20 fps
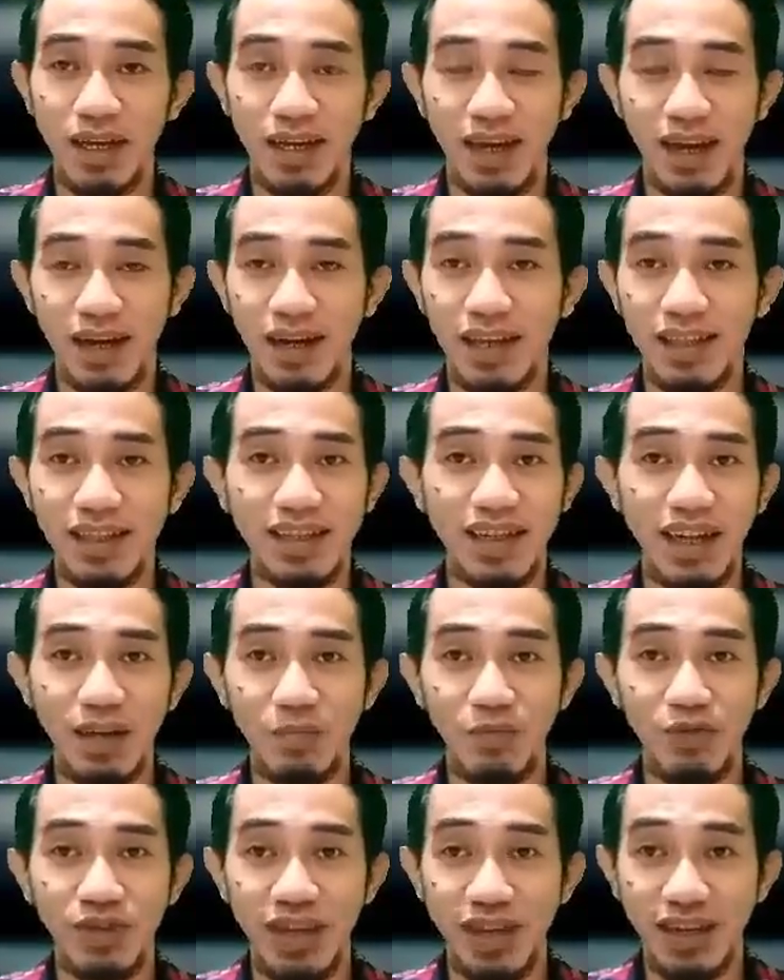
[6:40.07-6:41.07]
Karena tidak
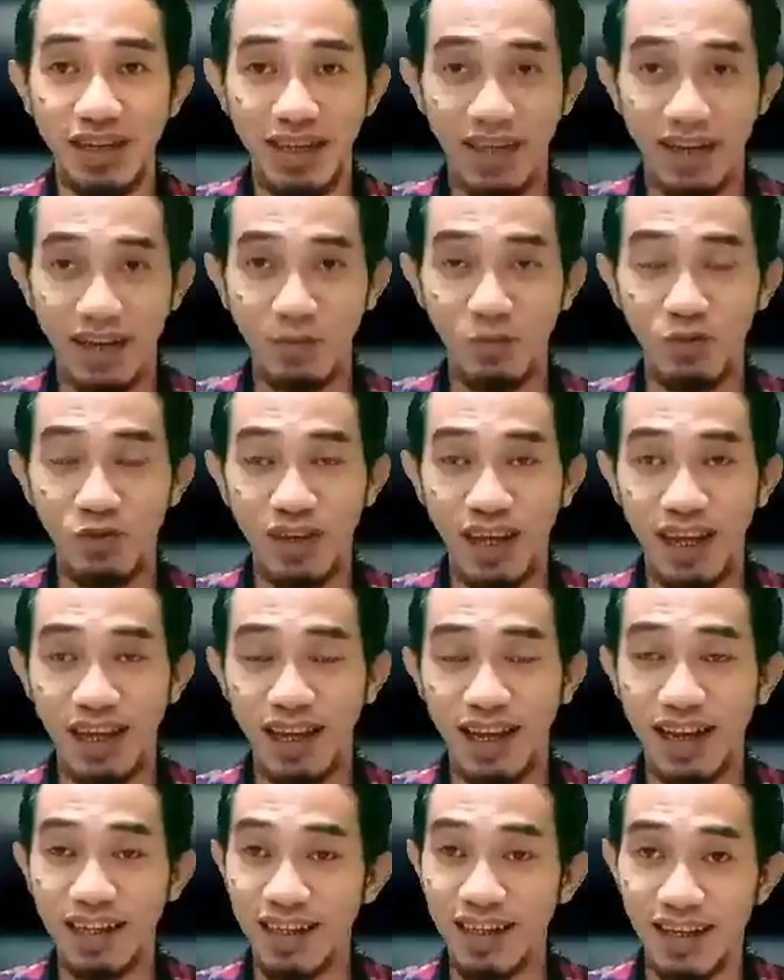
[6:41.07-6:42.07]
mungkin kirim
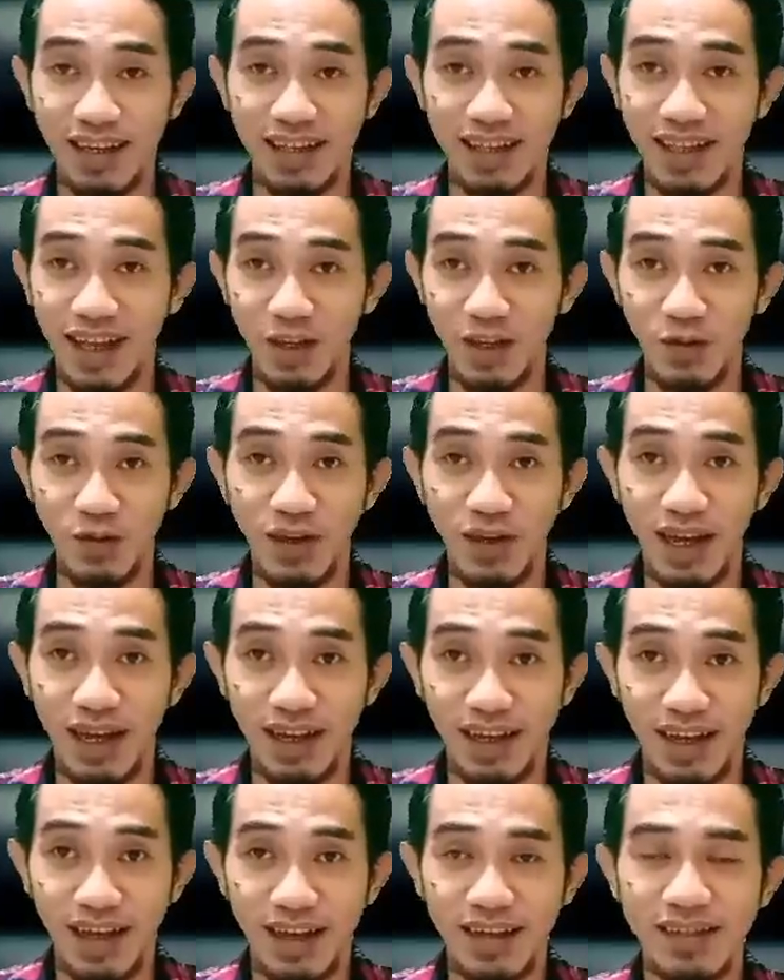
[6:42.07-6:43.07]
undangan ke kita juga
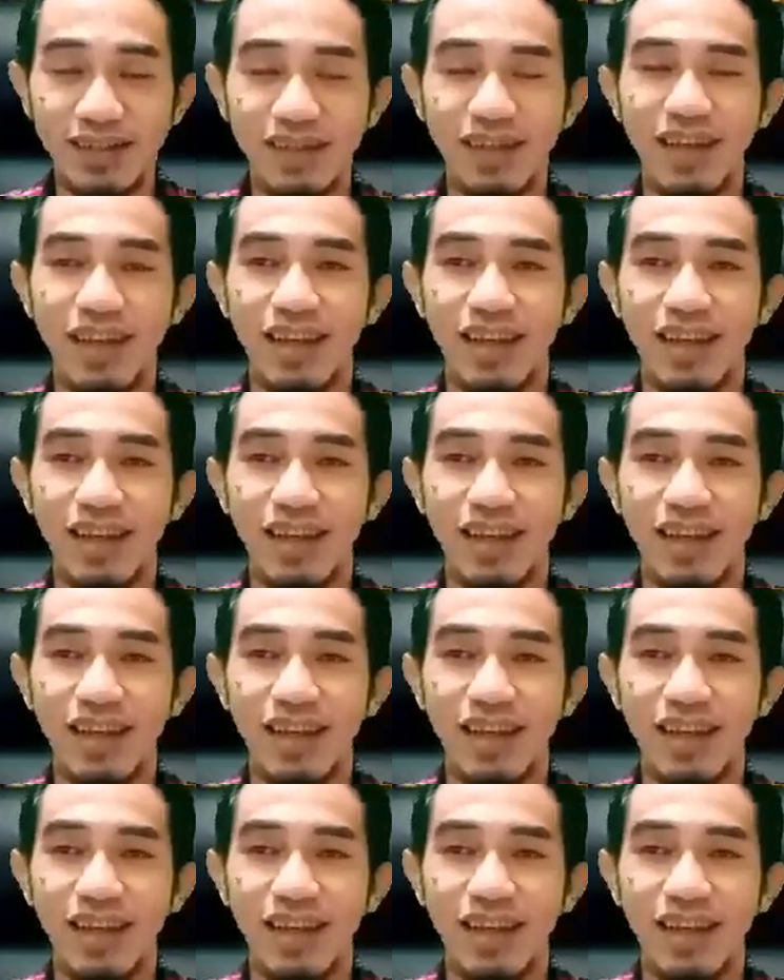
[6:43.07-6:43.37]
kan.